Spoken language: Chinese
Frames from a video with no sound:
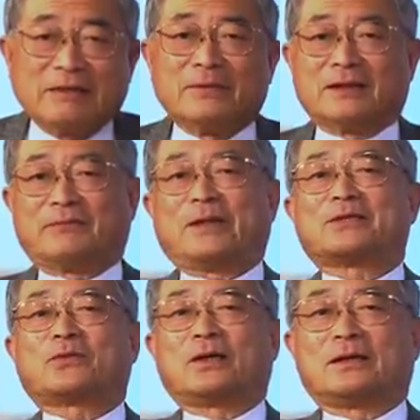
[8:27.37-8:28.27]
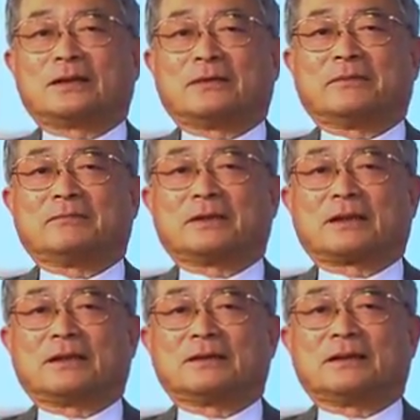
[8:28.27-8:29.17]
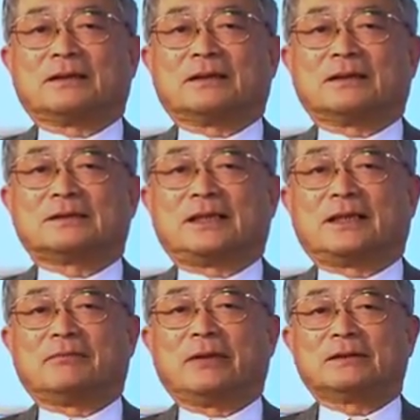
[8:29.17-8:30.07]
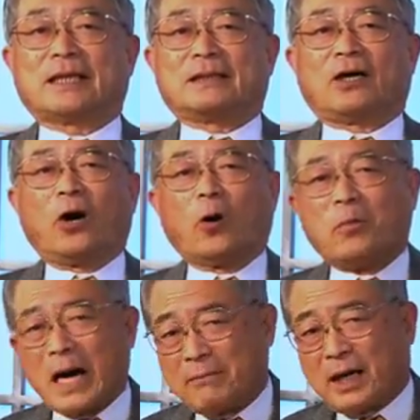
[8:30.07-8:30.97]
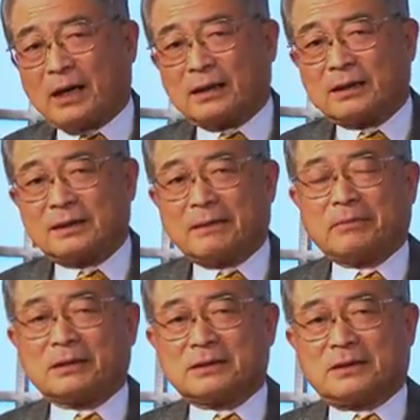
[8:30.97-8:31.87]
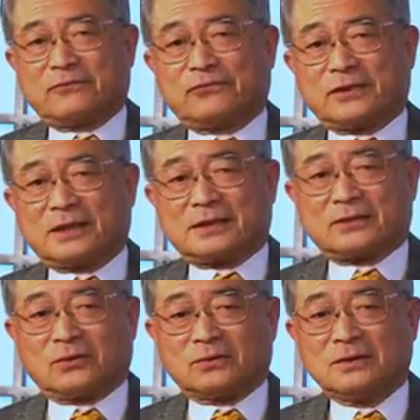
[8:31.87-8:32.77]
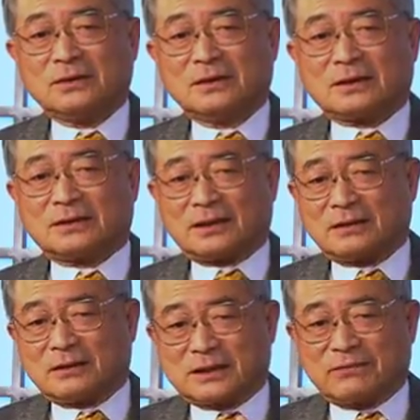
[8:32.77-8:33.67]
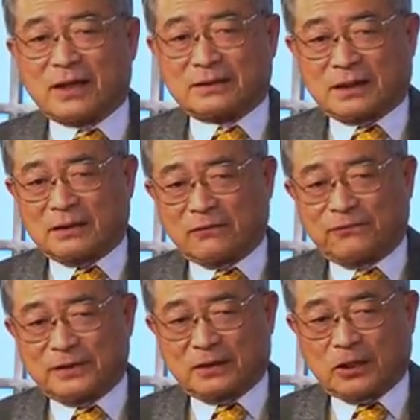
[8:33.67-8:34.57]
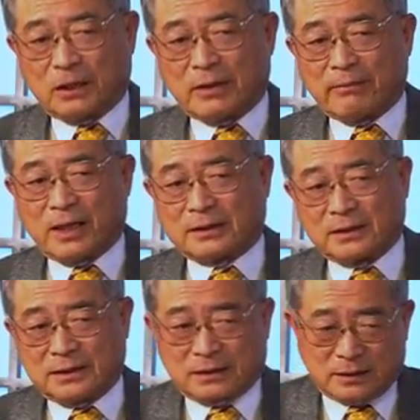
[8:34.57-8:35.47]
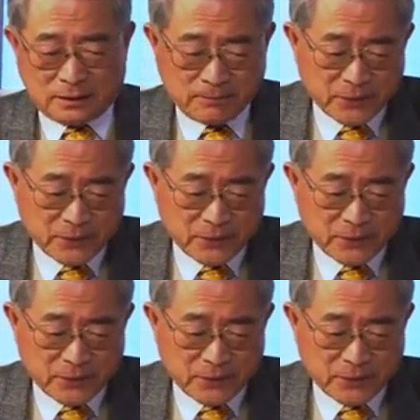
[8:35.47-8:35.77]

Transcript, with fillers: 么被说那个，而且在奥巴马联邦政府的这种跟着执法跟着那个奥巴马的那个